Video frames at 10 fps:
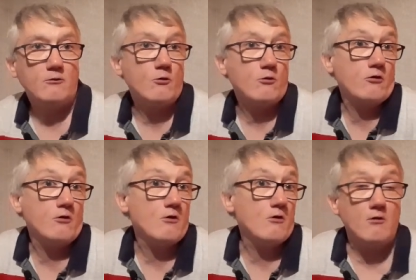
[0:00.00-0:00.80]
Donc
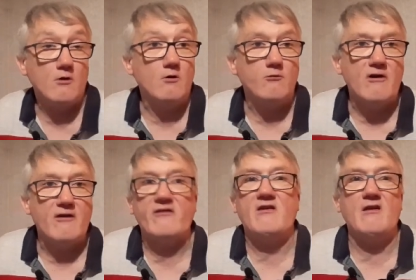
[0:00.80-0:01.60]
euh,
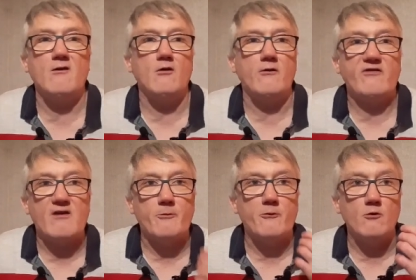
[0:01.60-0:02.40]
voilà, euh,
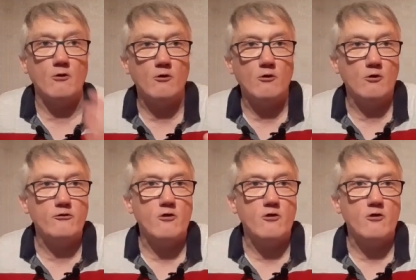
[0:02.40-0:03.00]
c'est un peu euh,